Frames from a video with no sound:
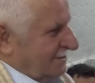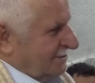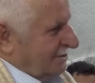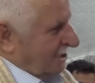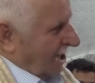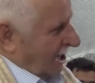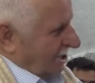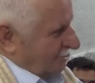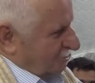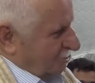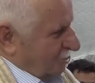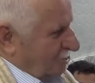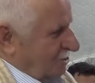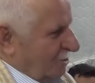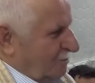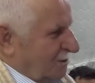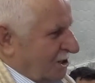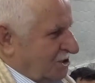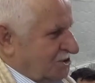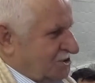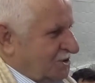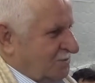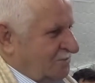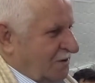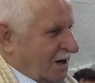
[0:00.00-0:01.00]
Kağıt
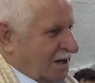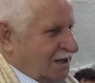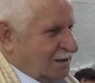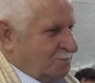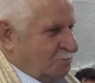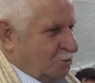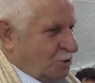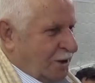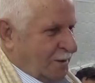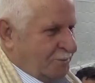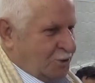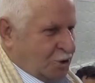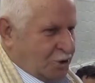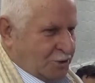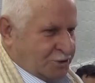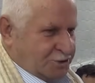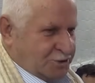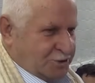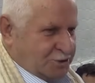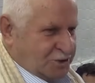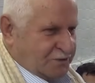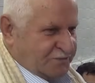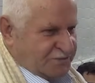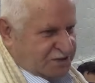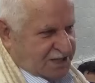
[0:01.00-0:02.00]
oynamak için vakit
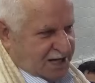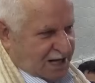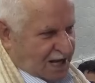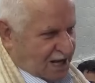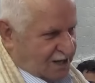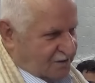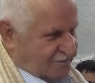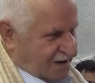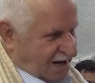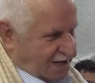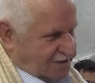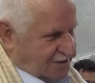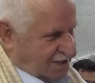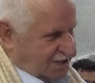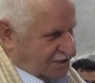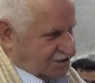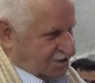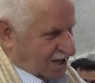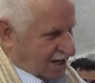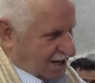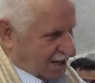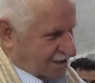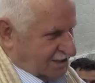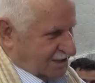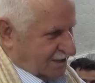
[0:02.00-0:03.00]
bulabiliyorsunuz. Vizeleri verdiniz
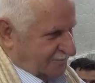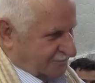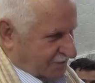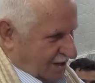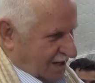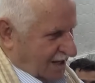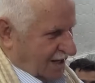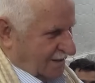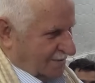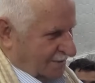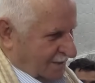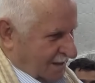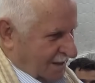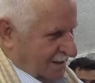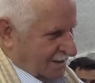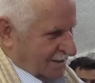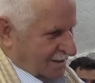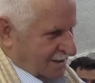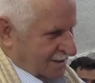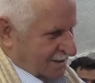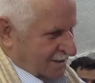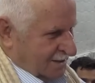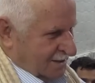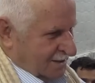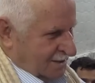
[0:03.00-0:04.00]
herhalde falan.
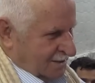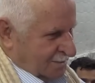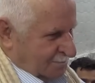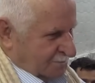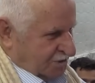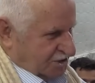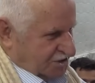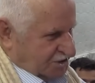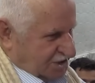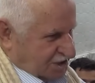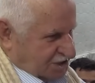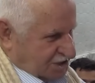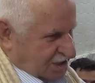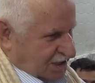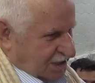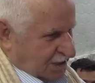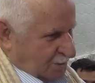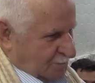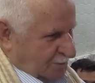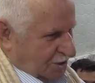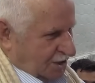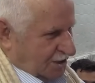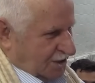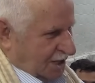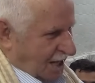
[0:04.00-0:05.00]
Biz sizin
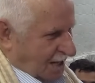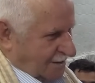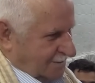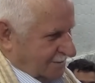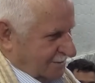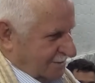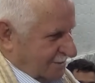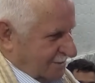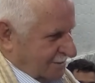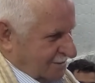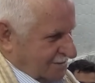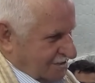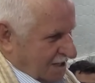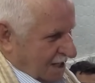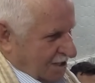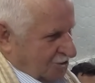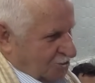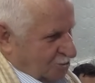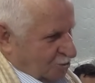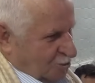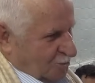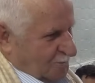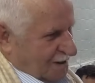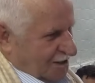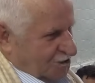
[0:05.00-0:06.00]
gibiyken,
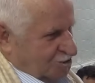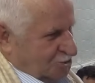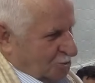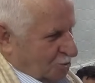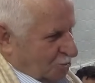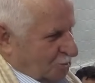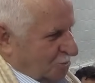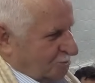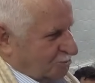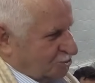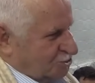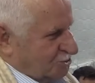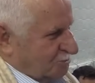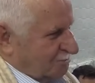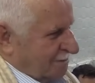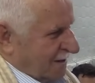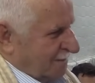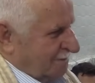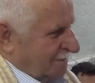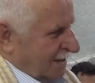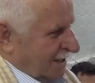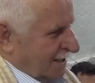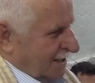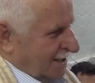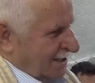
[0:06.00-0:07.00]
sanki üniversite okumuşum ben.
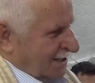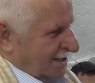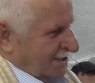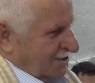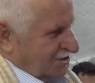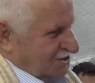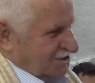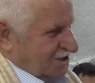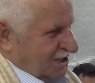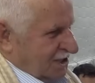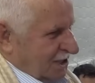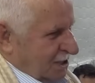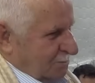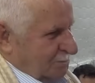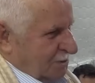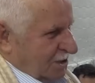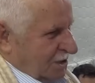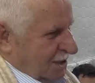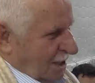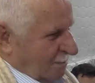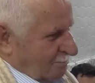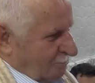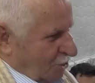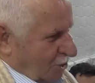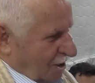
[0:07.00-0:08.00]
Sizin
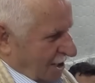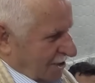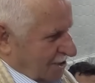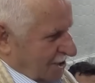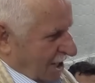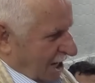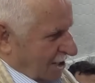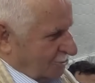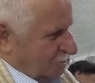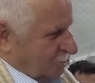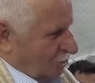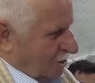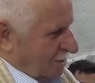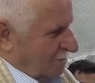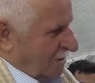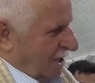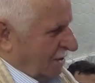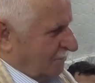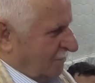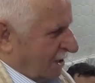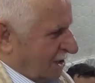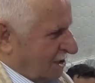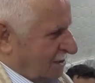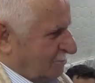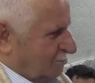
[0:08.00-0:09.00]
gibiyken böyle kağıt
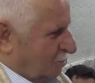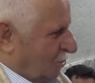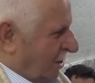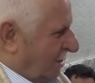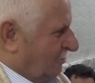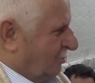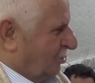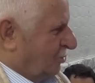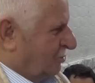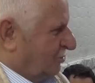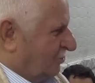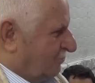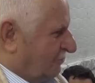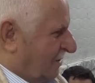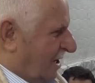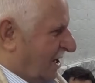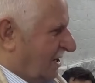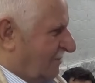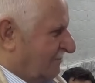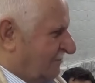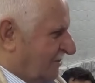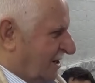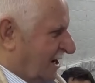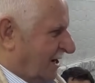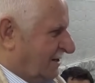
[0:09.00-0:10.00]
oynamaya vakit bulamıyorduk
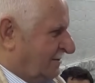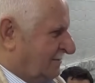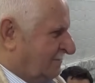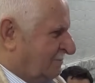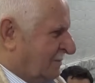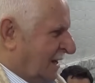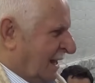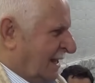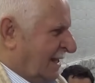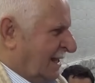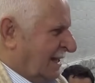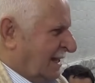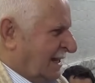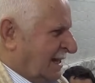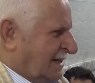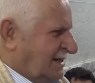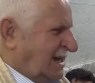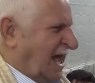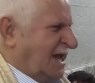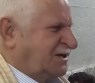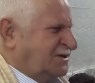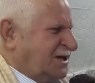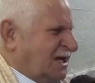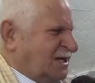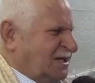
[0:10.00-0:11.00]
falan filan.
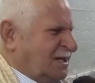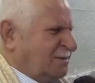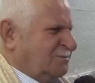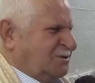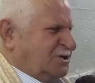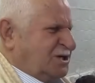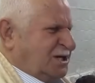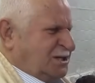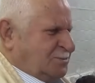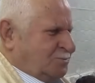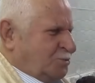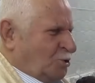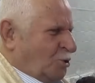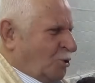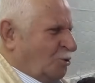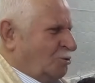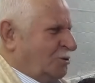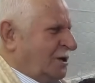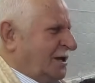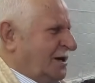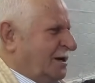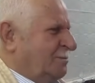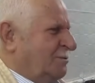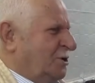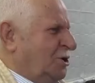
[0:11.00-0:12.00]
Neyse dedim siz bu
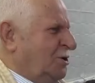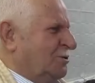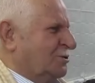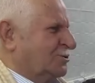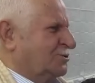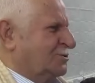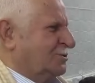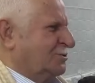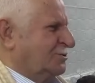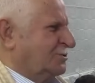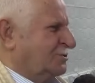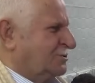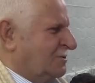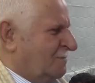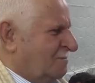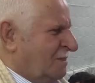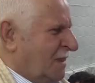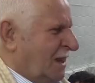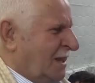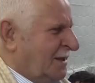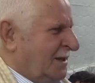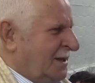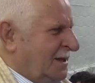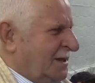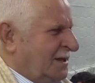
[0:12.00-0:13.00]
konuları biliyorsunuz.
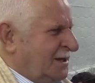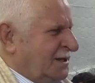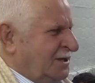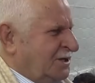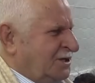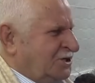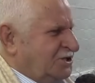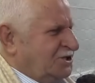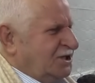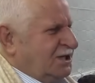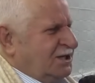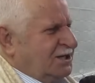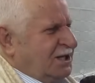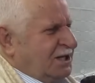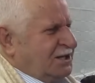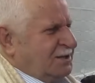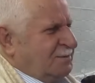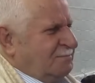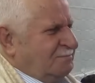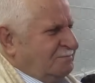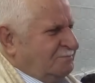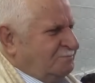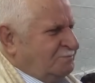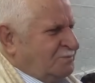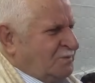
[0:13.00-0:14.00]
Şimdi
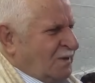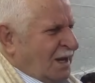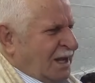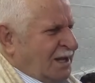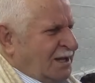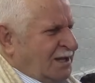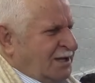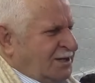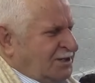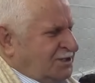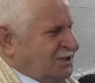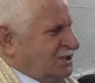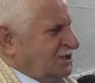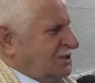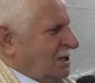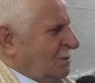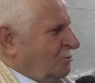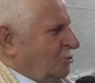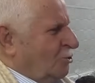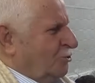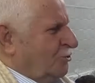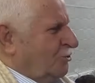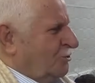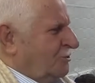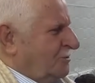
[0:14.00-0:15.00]
dedim size
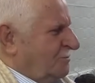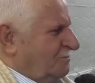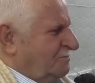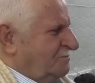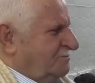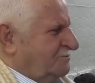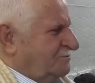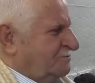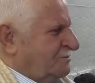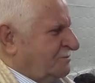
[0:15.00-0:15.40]
bugün